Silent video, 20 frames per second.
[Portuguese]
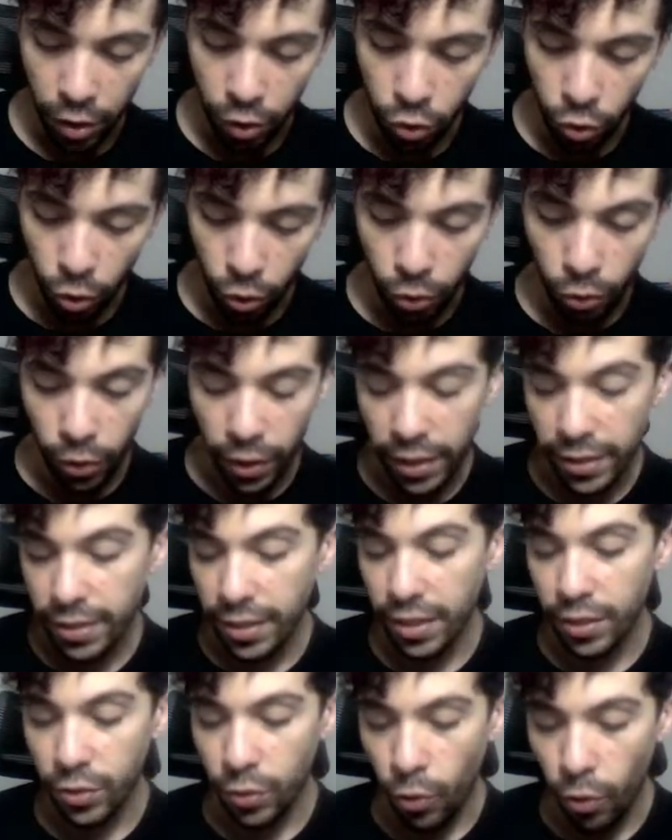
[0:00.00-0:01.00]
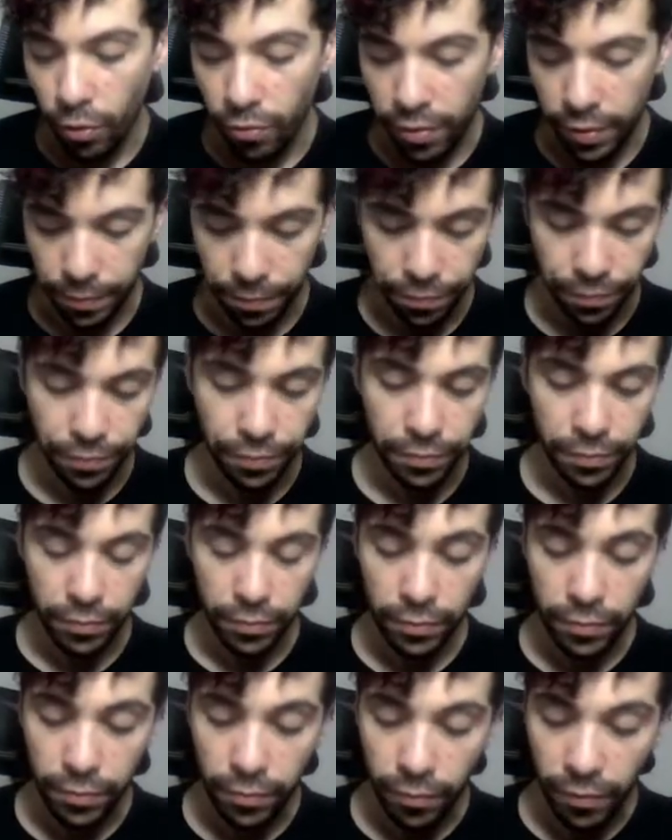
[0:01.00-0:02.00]
Tocou nessa escova,
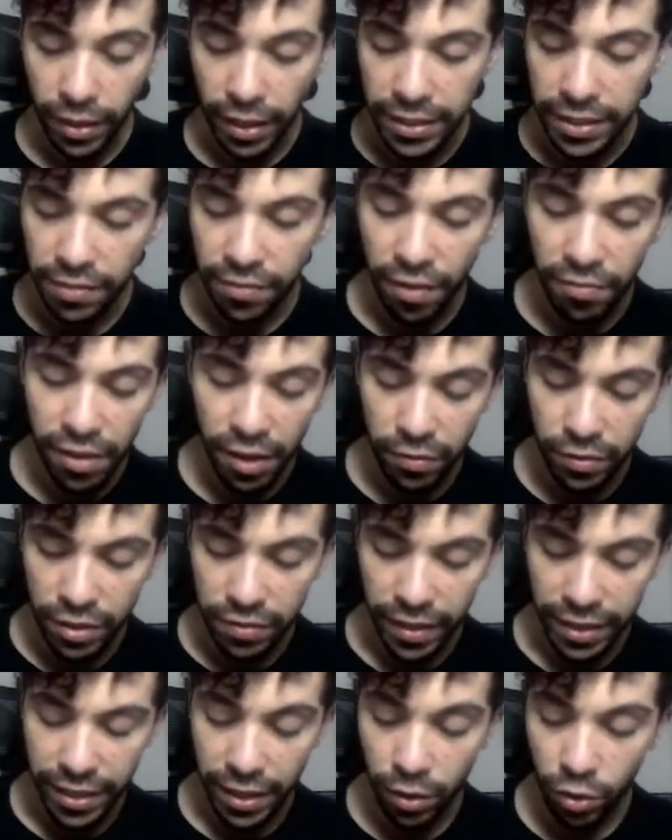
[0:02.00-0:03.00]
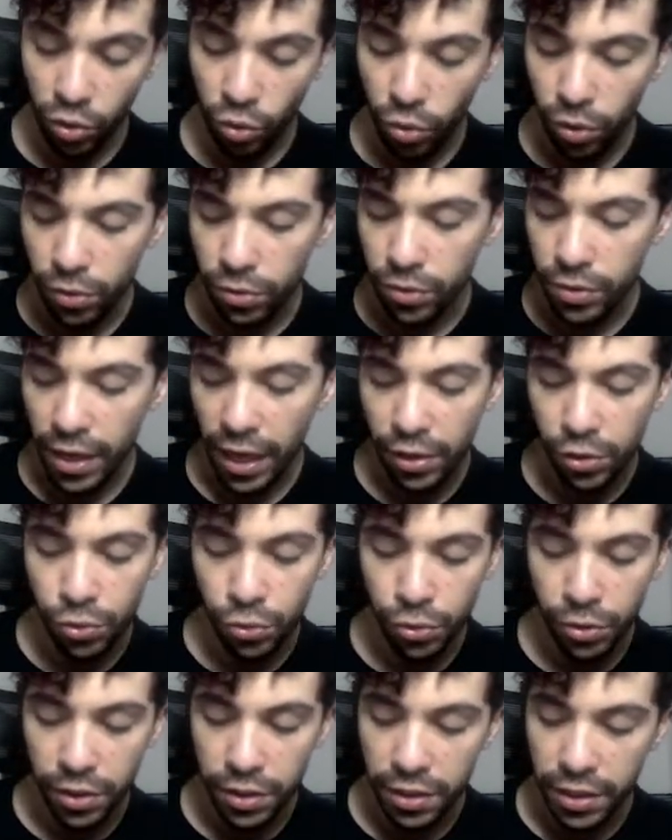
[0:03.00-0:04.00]
você vai ver que você vai ter todos os
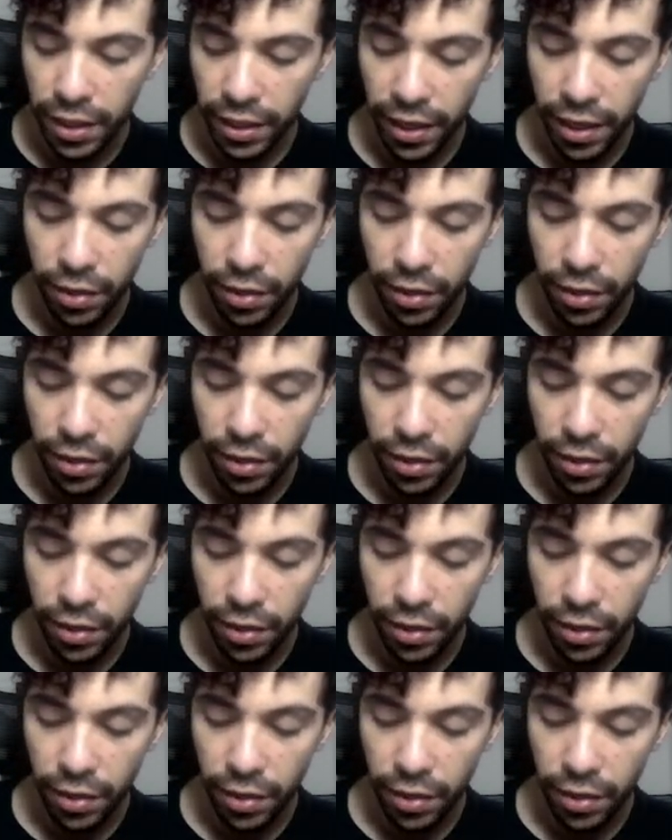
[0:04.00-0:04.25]
ajustes aqui que